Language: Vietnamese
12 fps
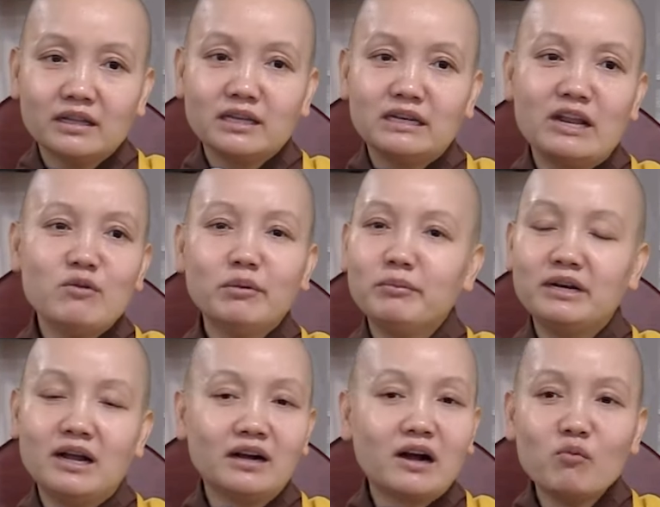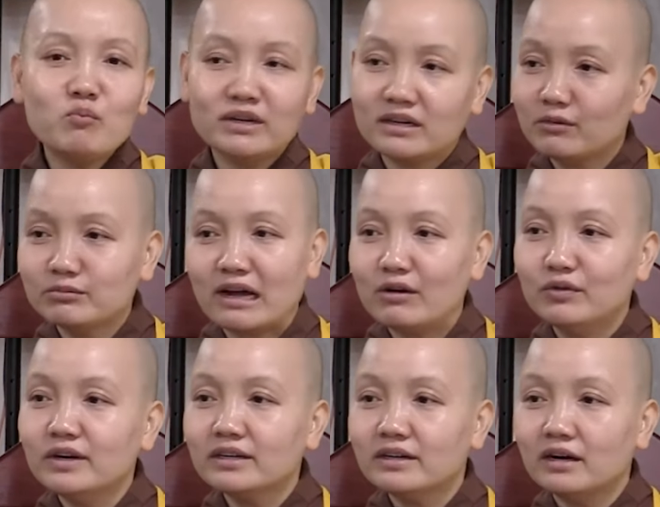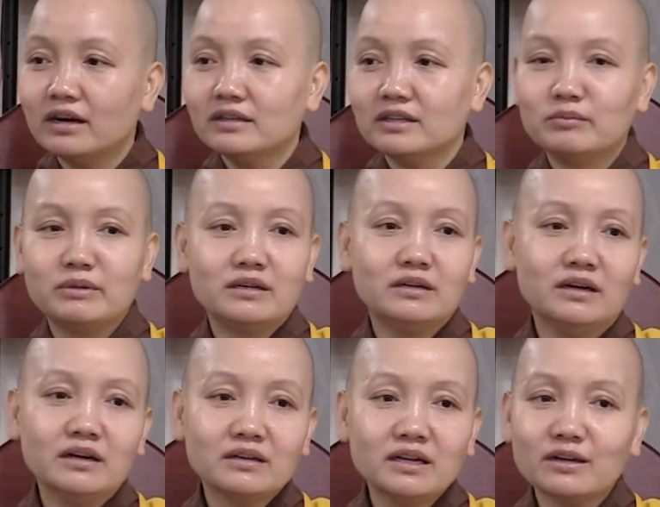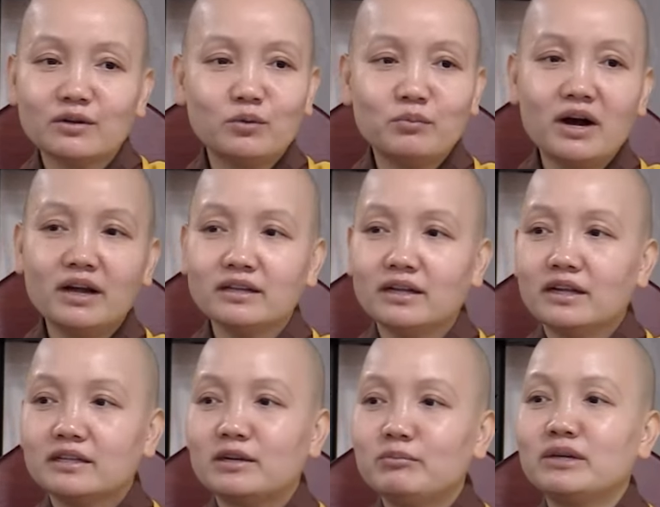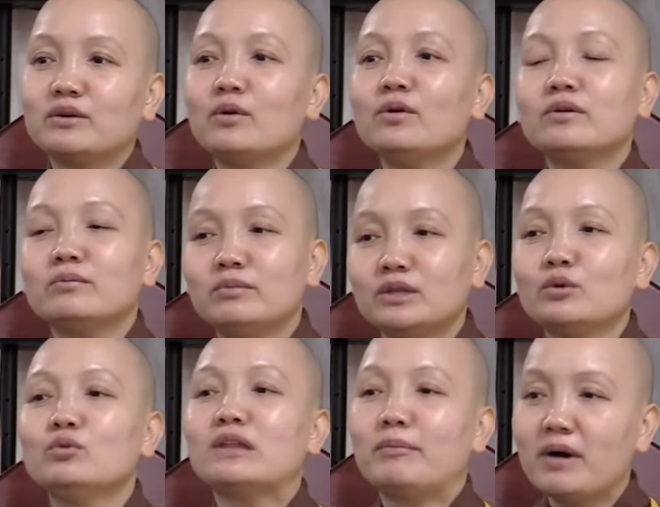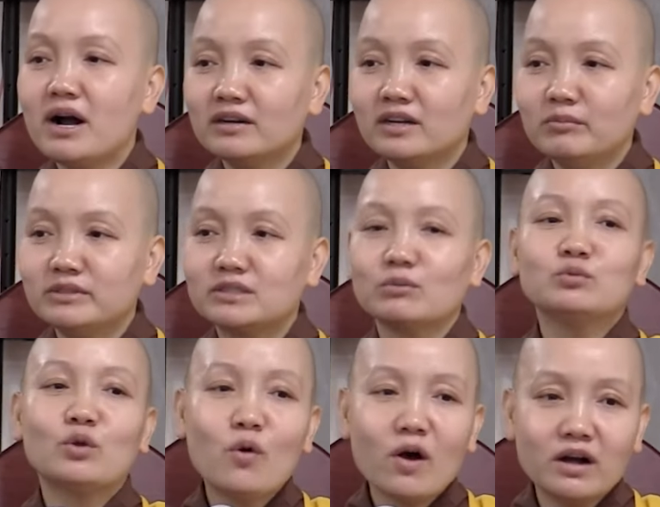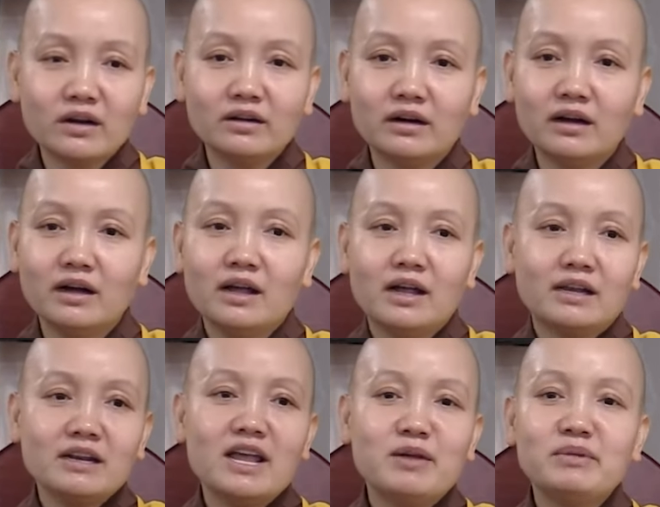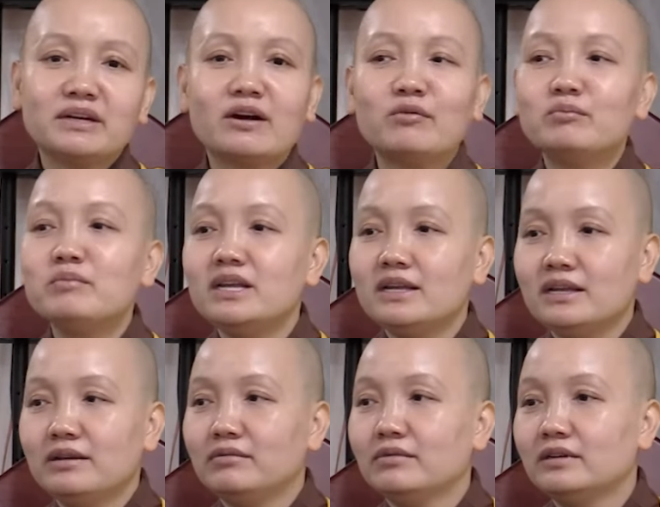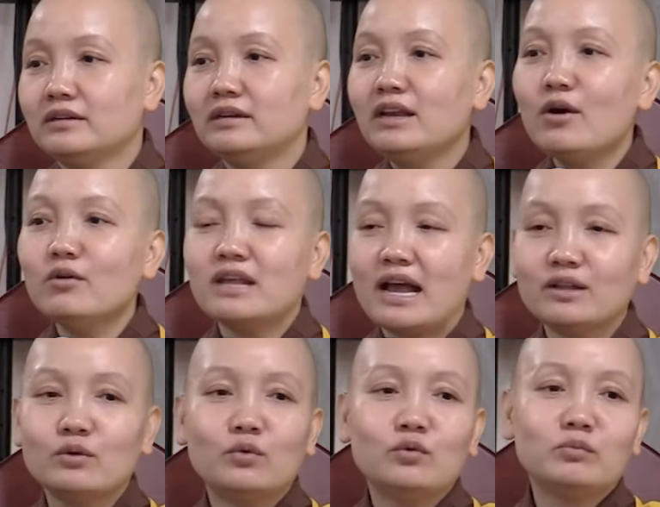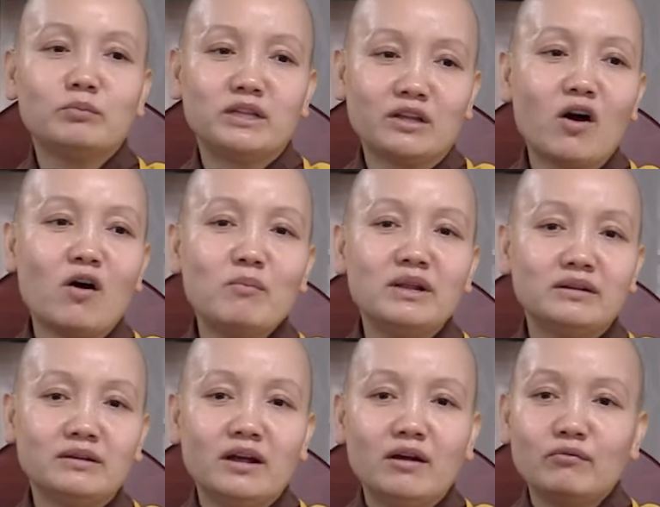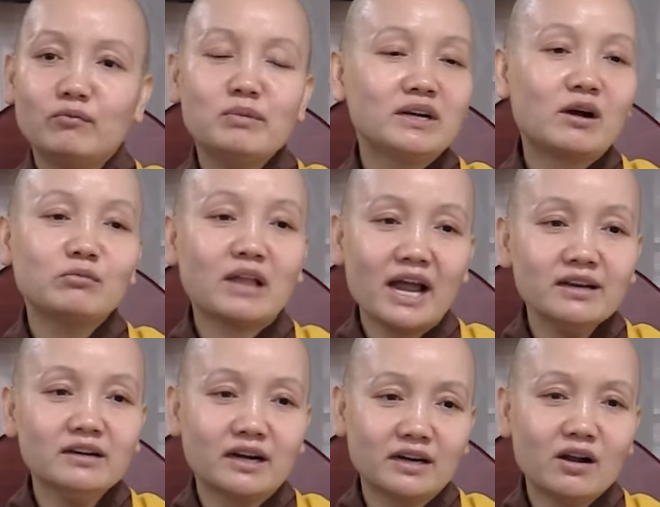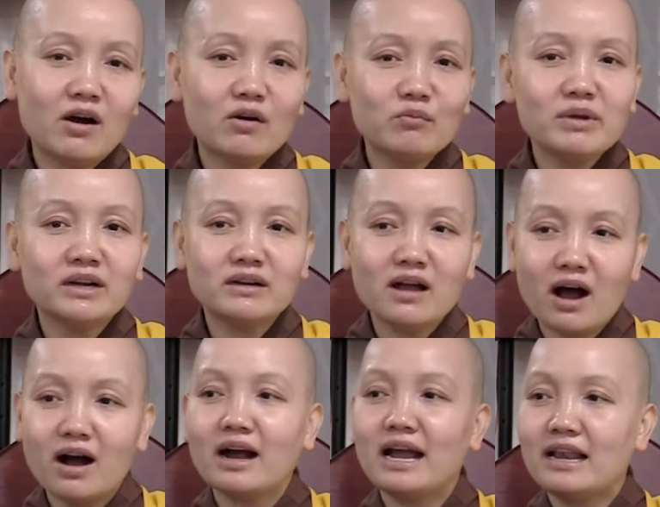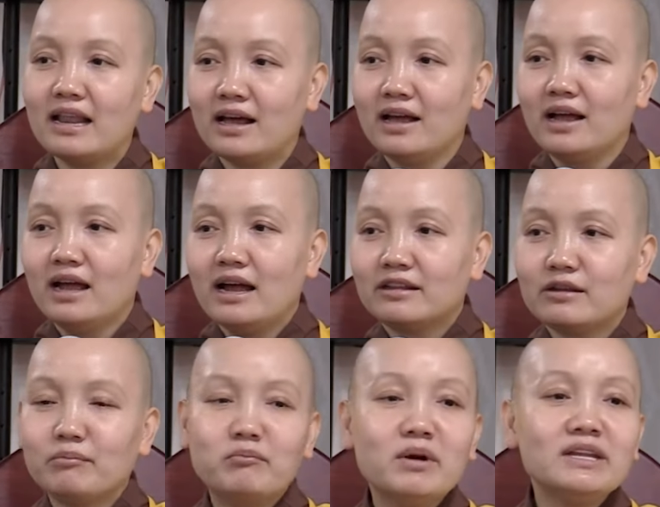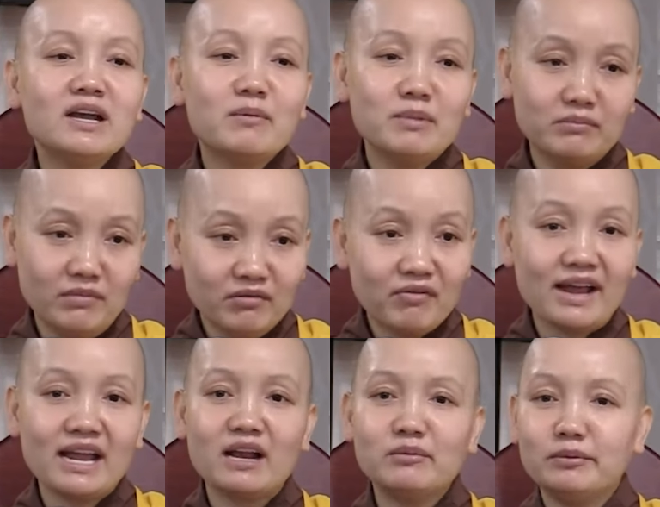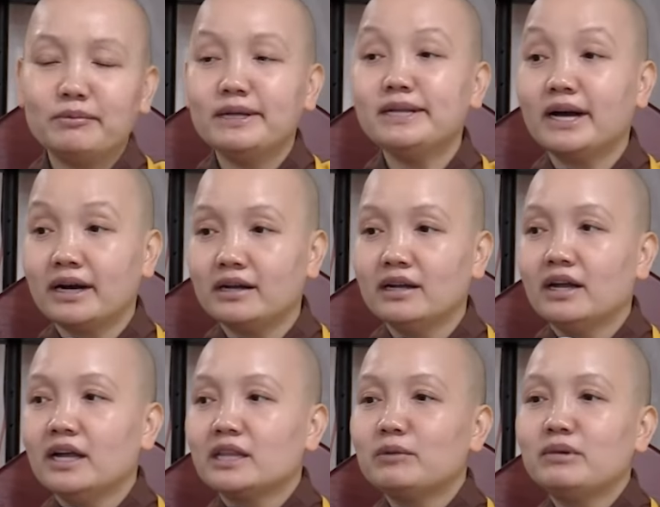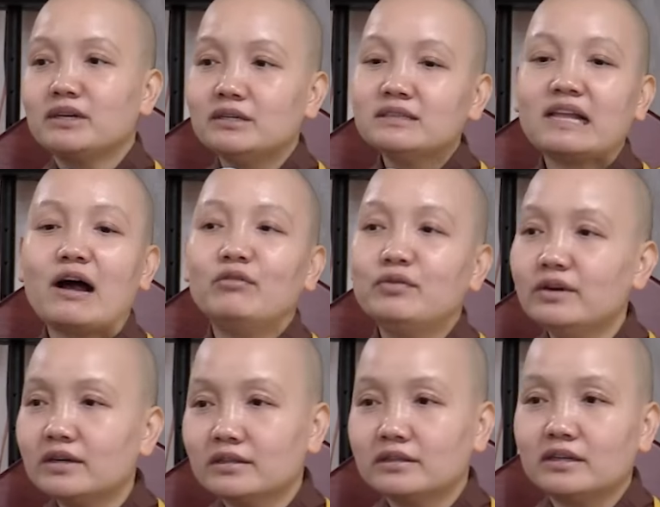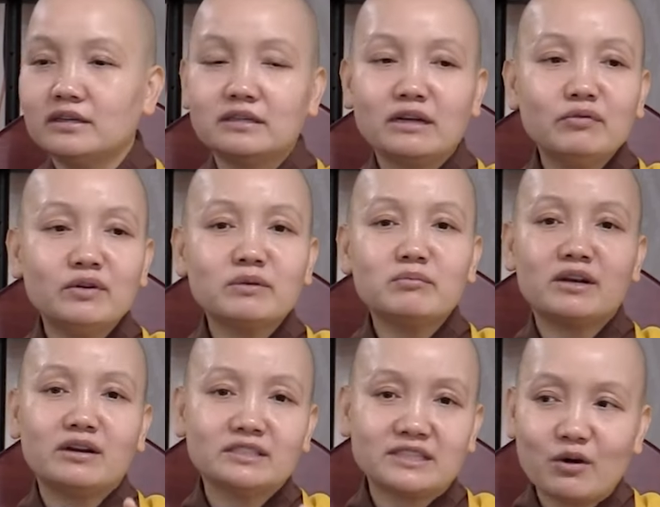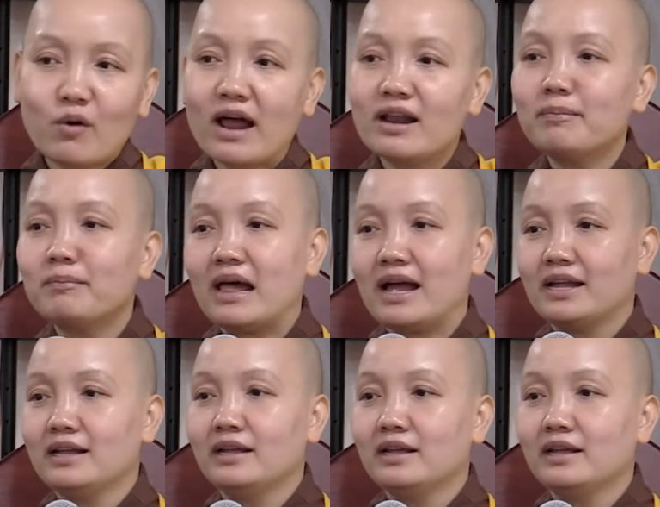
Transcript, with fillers: Thì nếu mà mình ở không mình không tạo phước nữa thì mình hưởng riết nó cũng hết. Cho nên mình cố mình tu tập hơn nữa, mình sống tốt hơn nữa để mình không bị, nếu giả dụ mình cho mình mình không thấy được cái đó, không biết nợ hay là bây giờ mình mới vay hay là mình mới nhận, thì mình cứ tạo phước, tự cái phước mình nó sẽ khỏa lấp lại.